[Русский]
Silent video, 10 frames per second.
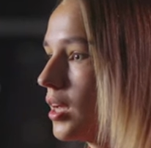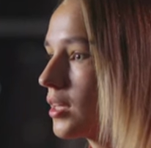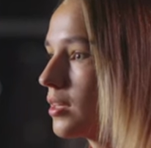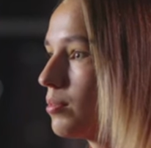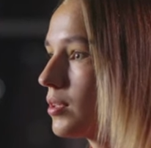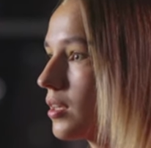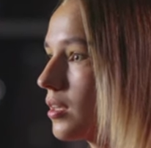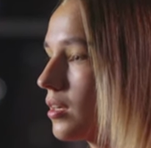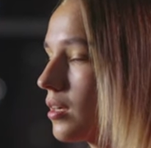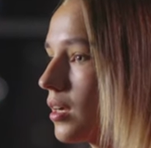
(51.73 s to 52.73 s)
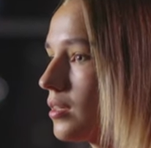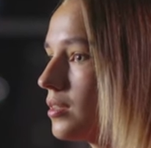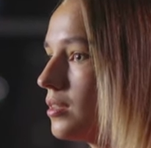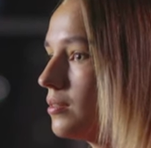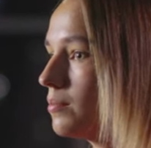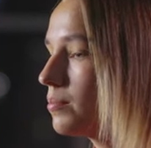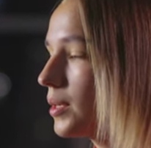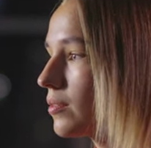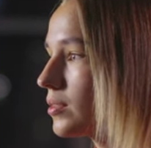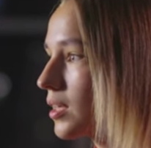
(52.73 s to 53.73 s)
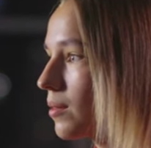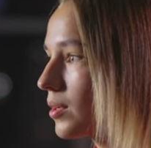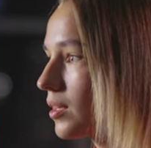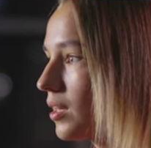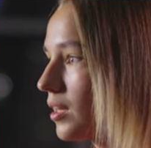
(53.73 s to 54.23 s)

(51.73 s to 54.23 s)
когда был карантин, первый самый,